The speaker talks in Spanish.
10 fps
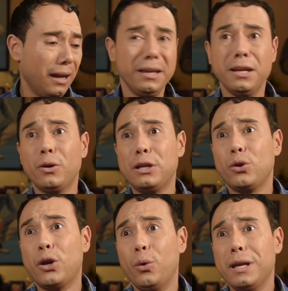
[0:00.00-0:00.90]
ay, ahora yo
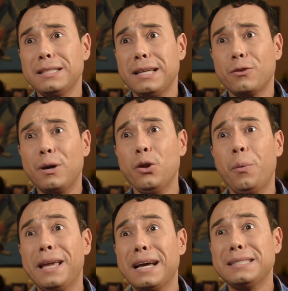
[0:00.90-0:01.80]
qué voy a hacer cuando
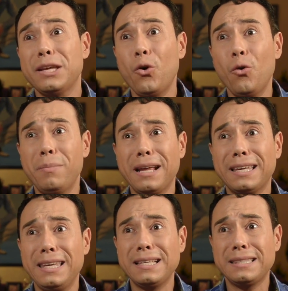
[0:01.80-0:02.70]
venga ese hombre
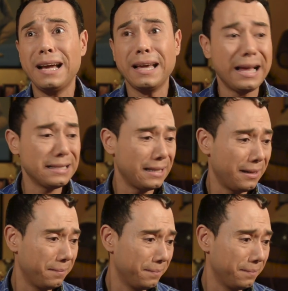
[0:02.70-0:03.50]
aquí a esta casa.